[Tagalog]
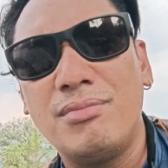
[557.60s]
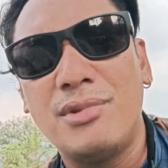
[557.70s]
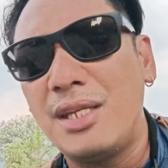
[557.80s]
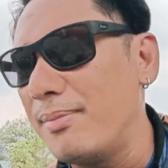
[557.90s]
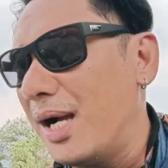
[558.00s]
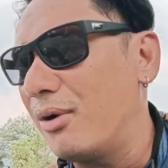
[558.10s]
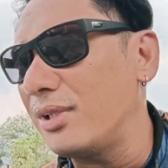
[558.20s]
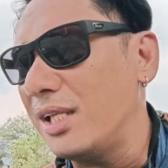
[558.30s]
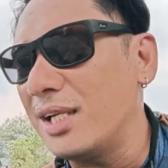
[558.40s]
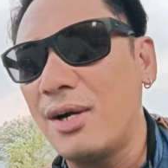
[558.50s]
nanibago
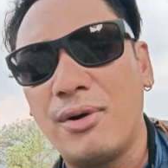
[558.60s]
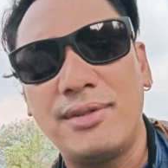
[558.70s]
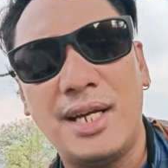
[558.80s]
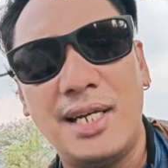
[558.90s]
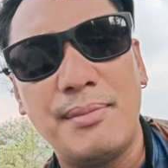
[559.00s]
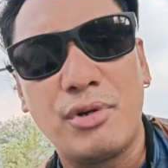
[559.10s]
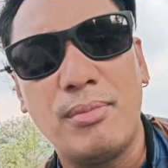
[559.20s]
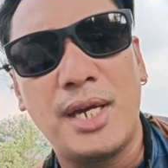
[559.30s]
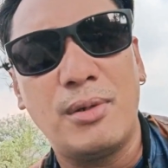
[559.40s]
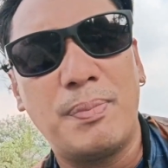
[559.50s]
talaga ako kasi ang alam ko
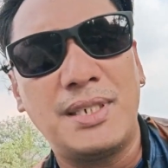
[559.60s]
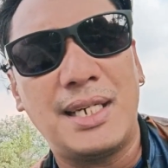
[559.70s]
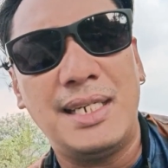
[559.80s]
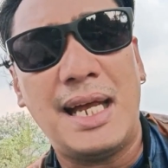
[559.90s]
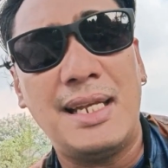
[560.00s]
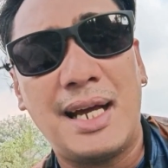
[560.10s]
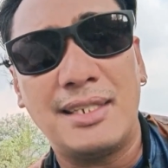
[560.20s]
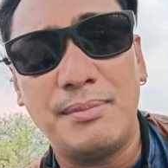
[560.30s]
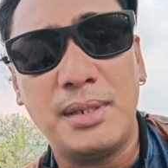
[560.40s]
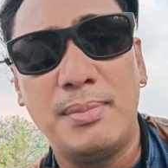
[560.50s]
meron pa siyang
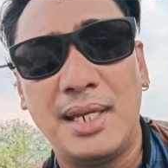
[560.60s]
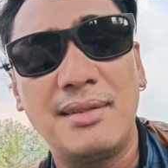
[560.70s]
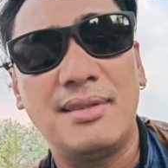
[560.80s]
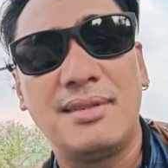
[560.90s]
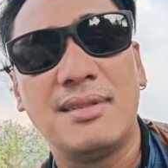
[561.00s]
ilalakas ibibilis